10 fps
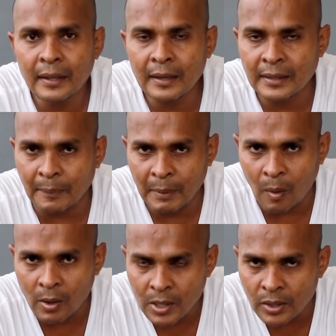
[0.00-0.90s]
ที่จะไป
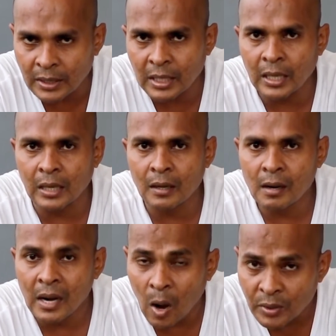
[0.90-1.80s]
บอกเจ้าหน้าที่
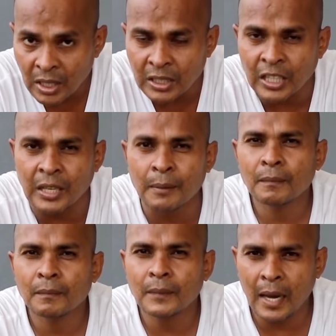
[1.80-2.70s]
เรายินดี
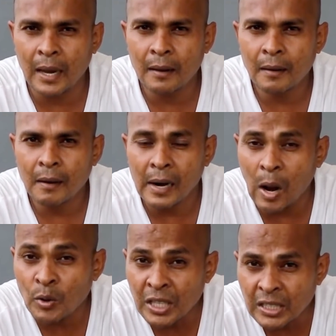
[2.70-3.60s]
นะ
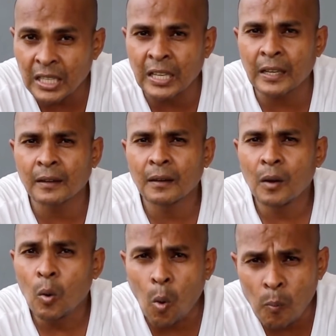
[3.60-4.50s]
เรายินดี
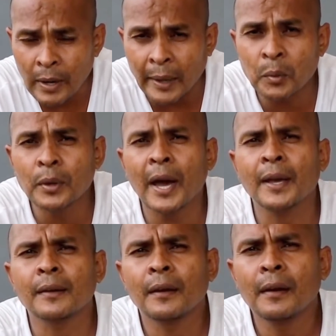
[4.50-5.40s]
คุ้มกันคุณ
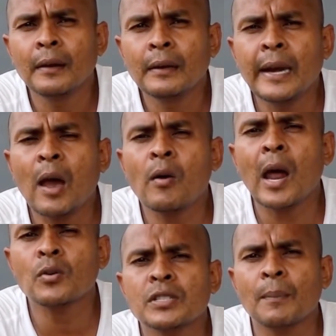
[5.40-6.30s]
ให้แล้ว
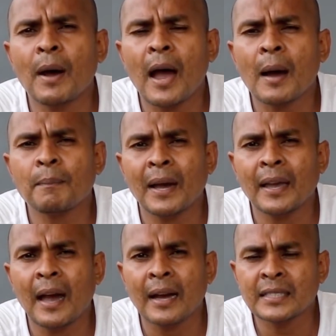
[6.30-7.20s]
เราจะพาไป
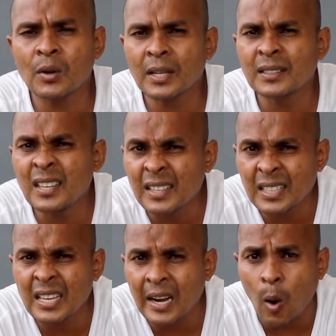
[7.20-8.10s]
หาเจ้าหน้าที่
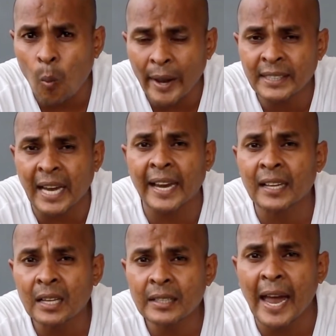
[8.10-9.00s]
ที่เราไว้ใจ
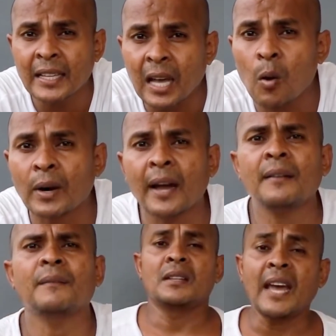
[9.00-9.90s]
ได้เท่า
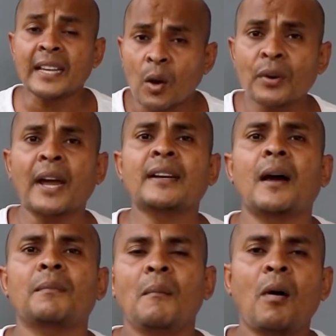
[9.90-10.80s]
นั้น ได้เท่านั้น
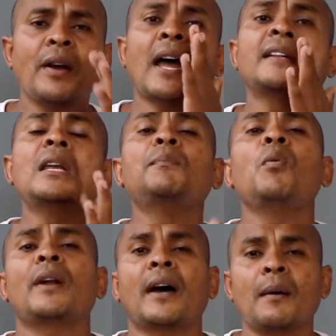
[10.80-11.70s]
ครับ เพราะอย่างที่
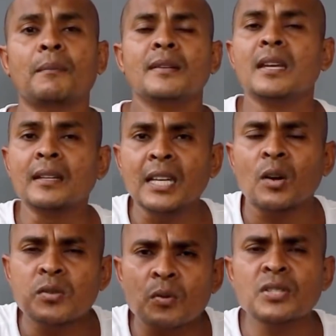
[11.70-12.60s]
พูดนะครับ สิ่ง
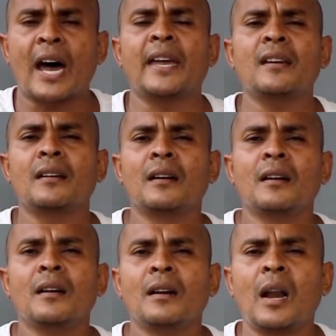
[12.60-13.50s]
ที่เราสงสัย
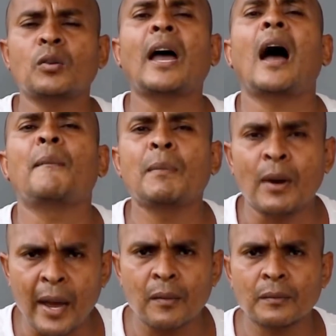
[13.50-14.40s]
เราถามไป
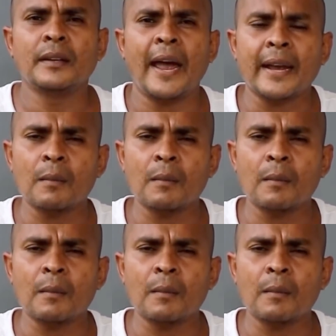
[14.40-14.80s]
หมดแล้ว ได้